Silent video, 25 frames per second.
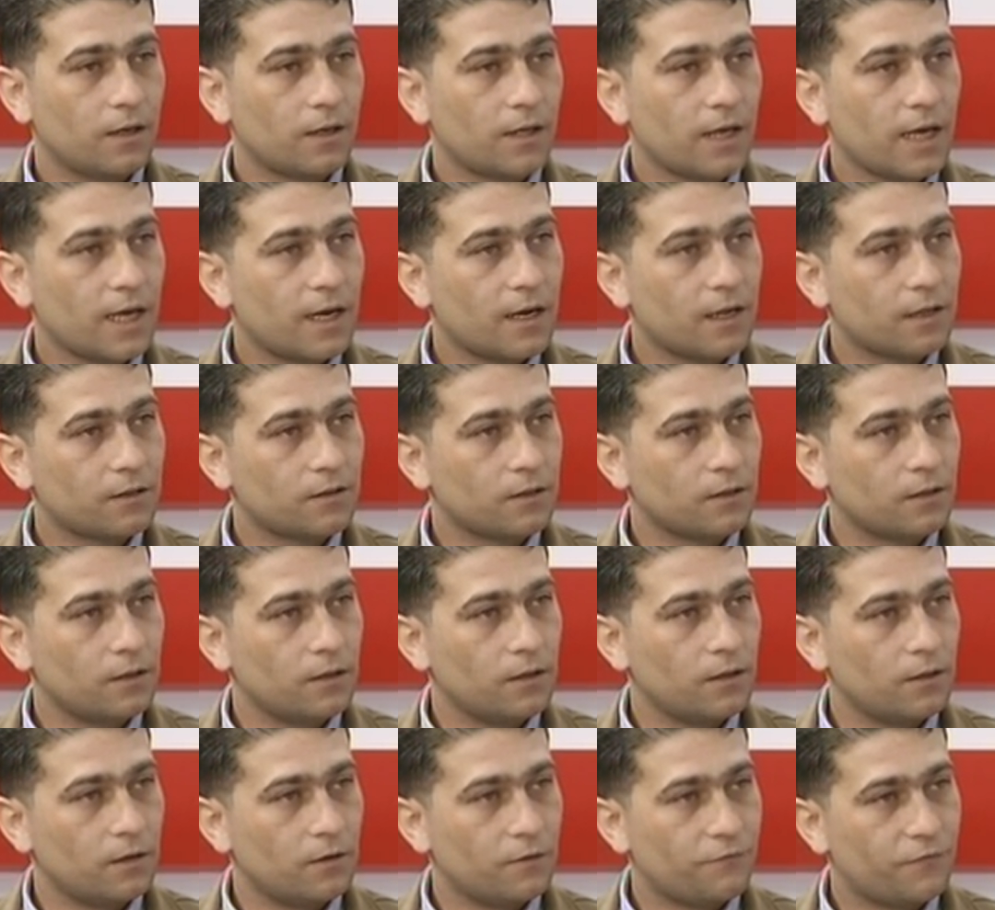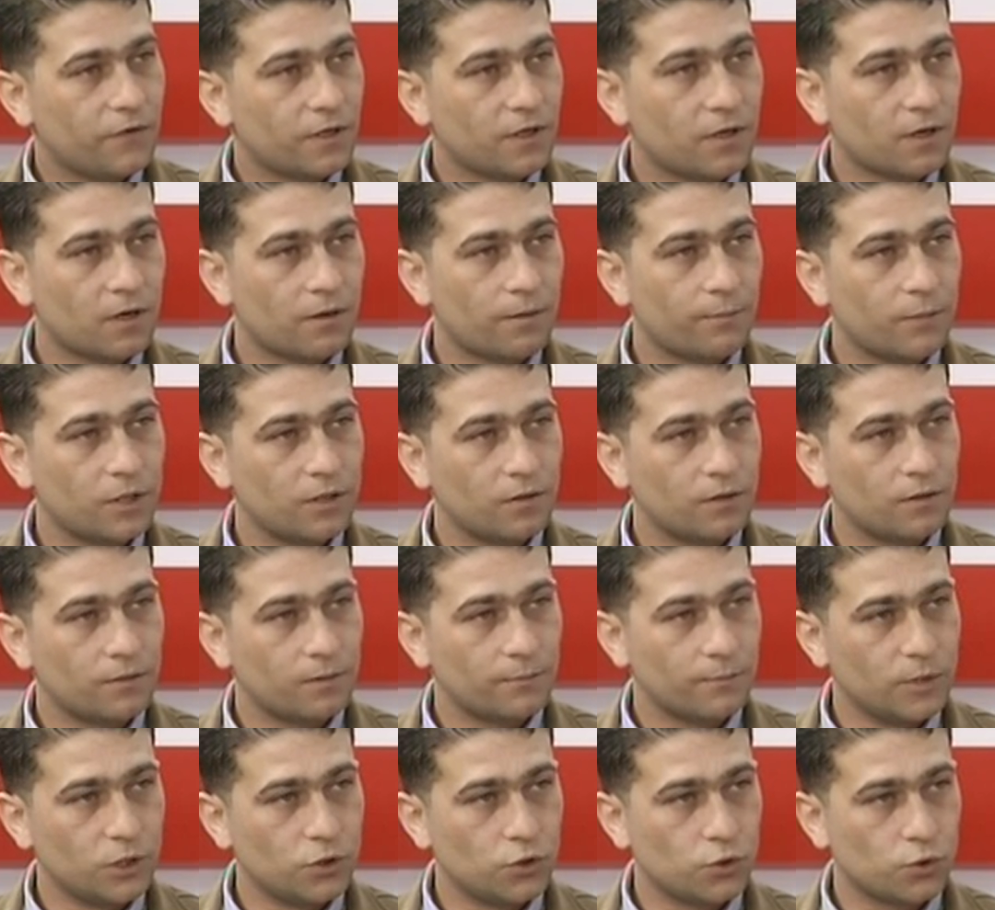كانت الفكره
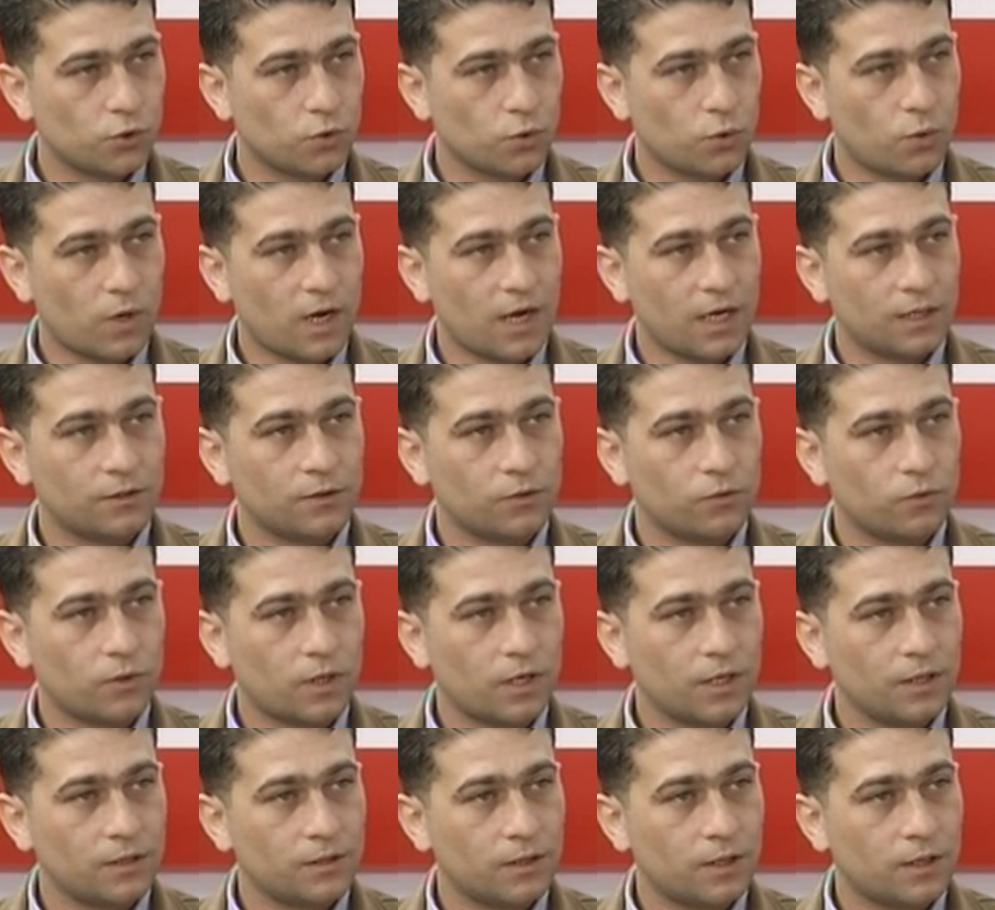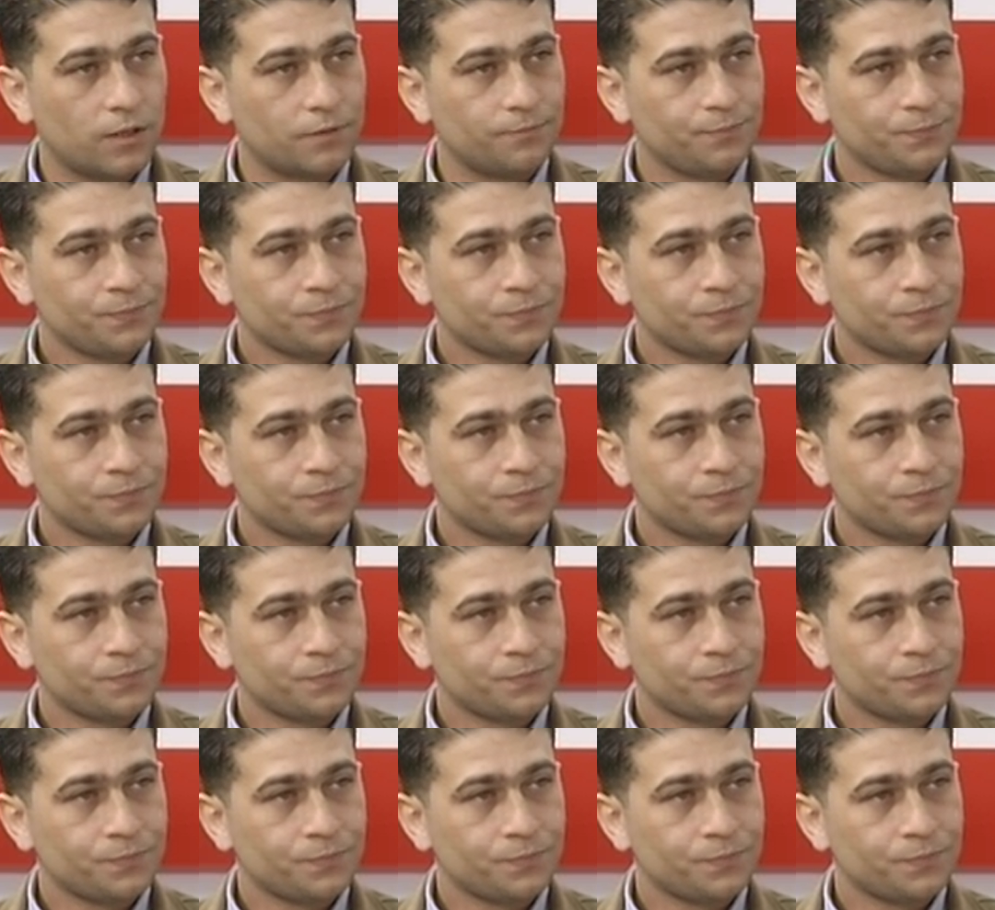من من جسور واحد انه ايضا